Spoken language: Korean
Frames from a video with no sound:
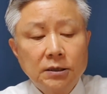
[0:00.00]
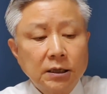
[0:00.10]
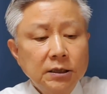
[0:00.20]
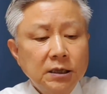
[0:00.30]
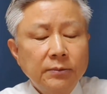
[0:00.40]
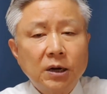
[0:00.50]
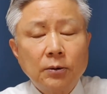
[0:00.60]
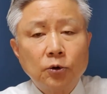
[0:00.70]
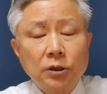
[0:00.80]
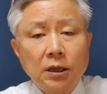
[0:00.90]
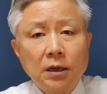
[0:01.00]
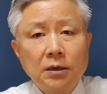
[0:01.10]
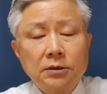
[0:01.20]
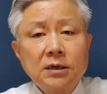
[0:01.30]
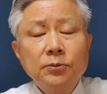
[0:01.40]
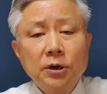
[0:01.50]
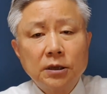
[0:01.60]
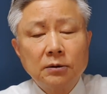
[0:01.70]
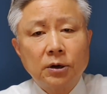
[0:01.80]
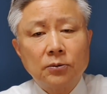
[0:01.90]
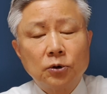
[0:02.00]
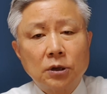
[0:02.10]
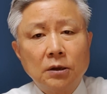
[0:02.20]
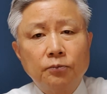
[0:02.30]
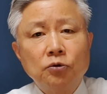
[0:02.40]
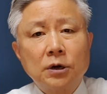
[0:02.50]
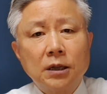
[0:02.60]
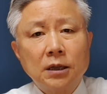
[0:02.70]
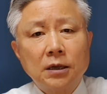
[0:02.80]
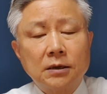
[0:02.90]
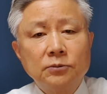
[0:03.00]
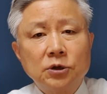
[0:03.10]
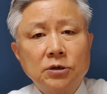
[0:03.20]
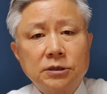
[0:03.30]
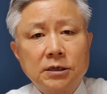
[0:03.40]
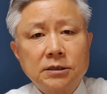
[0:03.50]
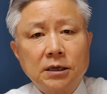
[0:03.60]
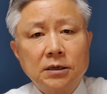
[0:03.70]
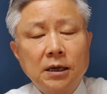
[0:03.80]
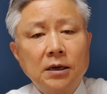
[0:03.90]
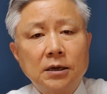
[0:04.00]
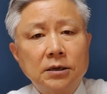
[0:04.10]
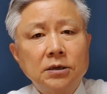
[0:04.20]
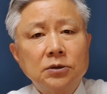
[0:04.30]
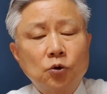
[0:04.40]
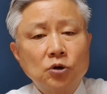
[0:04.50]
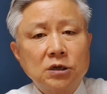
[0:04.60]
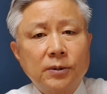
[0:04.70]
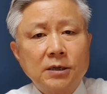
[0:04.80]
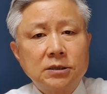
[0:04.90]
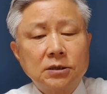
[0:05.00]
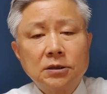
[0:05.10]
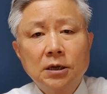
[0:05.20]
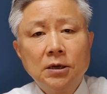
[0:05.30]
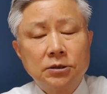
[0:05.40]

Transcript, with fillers: 자, 이들이 바라볼 때, 젊은이들이 바라볼 때 북한의 김정은 체제의 이런 통치 방식은